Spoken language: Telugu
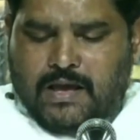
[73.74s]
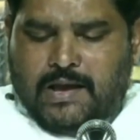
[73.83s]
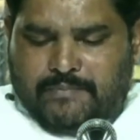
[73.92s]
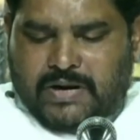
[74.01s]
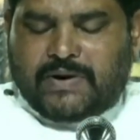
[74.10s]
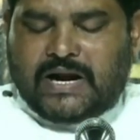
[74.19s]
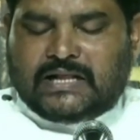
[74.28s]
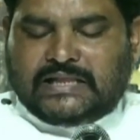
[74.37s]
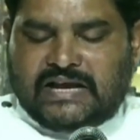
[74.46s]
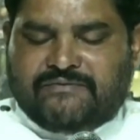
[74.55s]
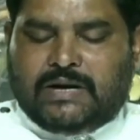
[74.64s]
ప్రేమిన
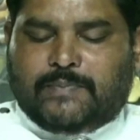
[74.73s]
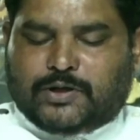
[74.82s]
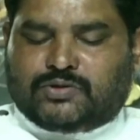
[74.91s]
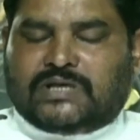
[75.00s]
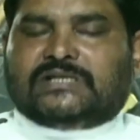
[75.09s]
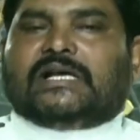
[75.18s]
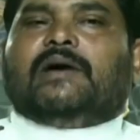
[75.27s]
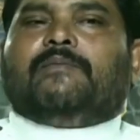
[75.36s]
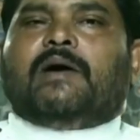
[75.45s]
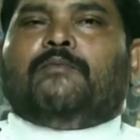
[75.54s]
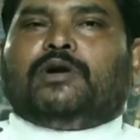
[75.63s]
దేవుని పరిశుద్ధ
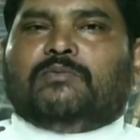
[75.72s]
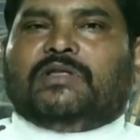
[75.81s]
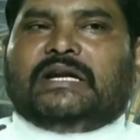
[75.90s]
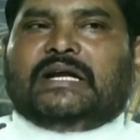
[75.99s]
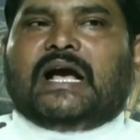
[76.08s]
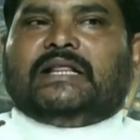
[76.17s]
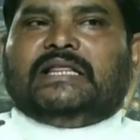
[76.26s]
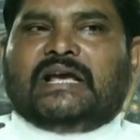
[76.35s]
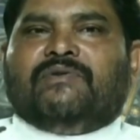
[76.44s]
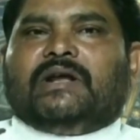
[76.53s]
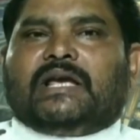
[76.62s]
సంగమా మొట్టమొదటిగా
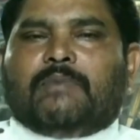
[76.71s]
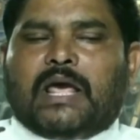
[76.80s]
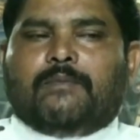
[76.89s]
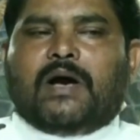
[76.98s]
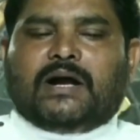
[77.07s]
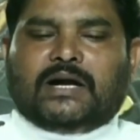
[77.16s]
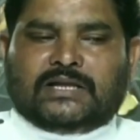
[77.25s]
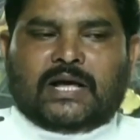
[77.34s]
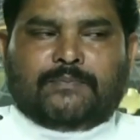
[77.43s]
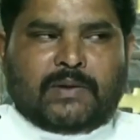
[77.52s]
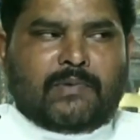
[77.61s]
దేవునికి మహిమ ఘనత
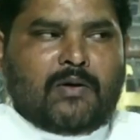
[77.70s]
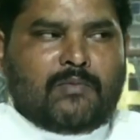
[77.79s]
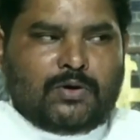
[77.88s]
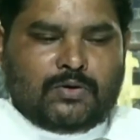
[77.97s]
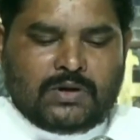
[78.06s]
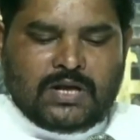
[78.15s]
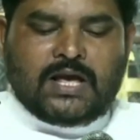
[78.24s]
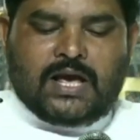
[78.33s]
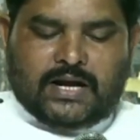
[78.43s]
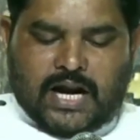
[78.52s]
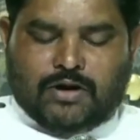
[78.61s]
ప్రభావములు
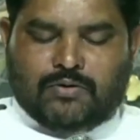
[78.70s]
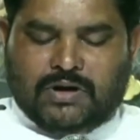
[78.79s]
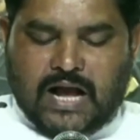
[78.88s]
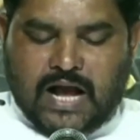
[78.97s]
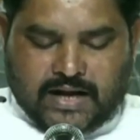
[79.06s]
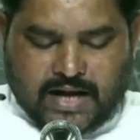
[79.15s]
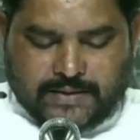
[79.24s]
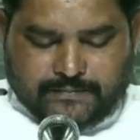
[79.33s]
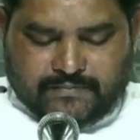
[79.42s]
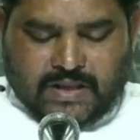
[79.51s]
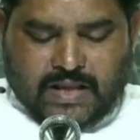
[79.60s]
కలుగునుగాక
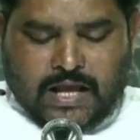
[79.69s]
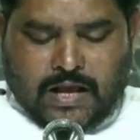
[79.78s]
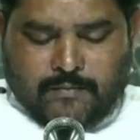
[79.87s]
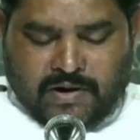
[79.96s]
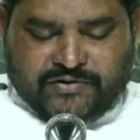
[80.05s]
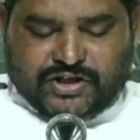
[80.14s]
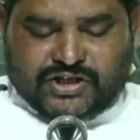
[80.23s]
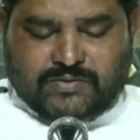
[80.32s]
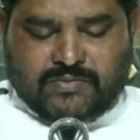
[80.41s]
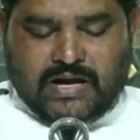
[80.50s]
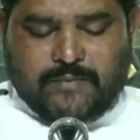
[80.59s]
మరి
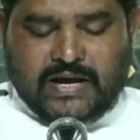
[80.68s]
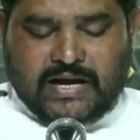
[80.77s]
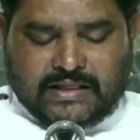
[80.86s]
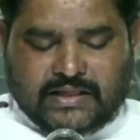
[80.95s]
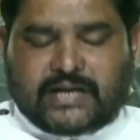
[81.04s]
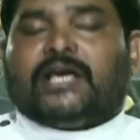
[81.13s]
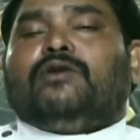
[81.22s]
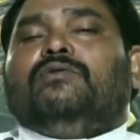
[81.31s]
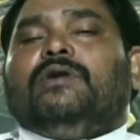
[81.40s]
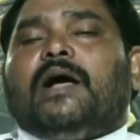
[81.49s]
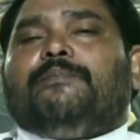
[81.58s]
విశేషంగా మీకందరికీ
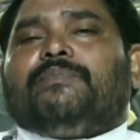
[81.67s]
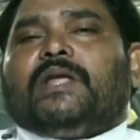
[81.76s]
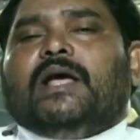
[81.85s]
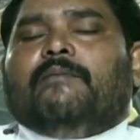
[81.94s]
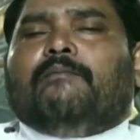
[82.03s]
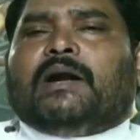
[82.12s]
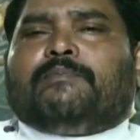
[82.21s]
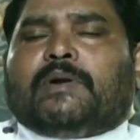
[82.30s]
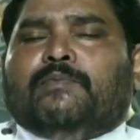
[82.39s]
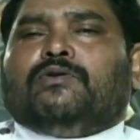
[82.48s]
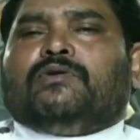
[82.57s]
కూడా మన
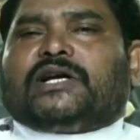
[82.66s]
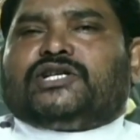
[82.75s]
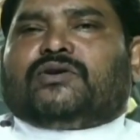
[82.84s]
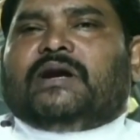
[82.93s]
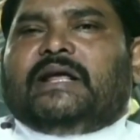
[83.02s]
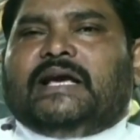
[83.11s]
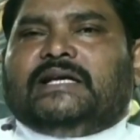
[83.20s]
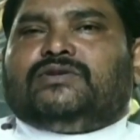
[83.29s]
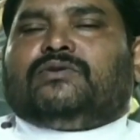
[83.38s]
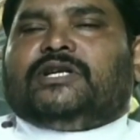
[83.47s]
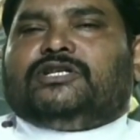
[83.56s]
ప్రభును రక్షకుడైన
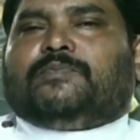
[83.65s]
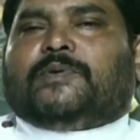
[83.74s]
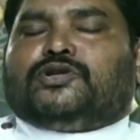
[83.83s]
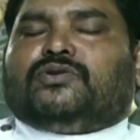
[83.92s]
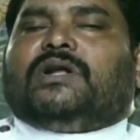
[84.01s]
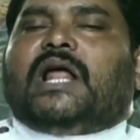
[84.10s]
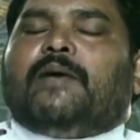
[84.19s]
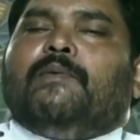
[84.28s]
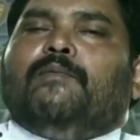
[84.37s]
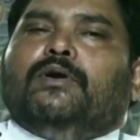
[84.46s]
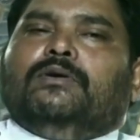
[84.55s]
యేసు క్రీస్తు పరిశుద్ధ
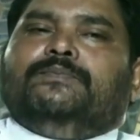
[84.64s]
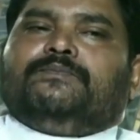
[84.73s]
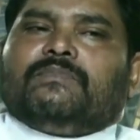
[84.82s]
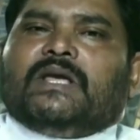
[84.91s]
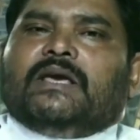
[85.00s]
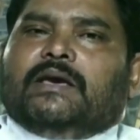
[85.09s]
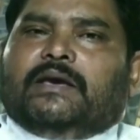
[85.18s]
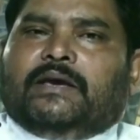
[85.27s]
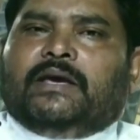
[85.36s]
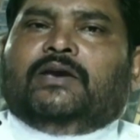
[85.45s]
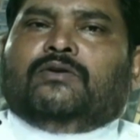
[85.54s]
నామములో
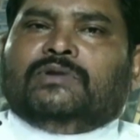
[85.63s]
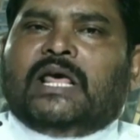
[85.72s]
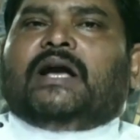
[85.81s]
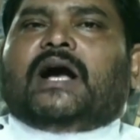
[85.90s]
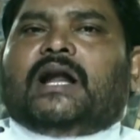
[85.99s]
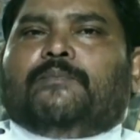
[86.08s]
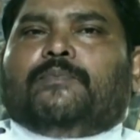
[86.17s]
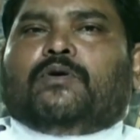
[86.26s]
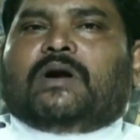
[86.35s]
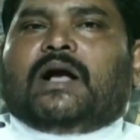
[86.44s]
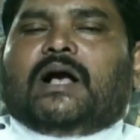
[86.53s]
ఈ ఉదయకాలపు
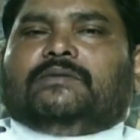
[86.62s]
యొక్క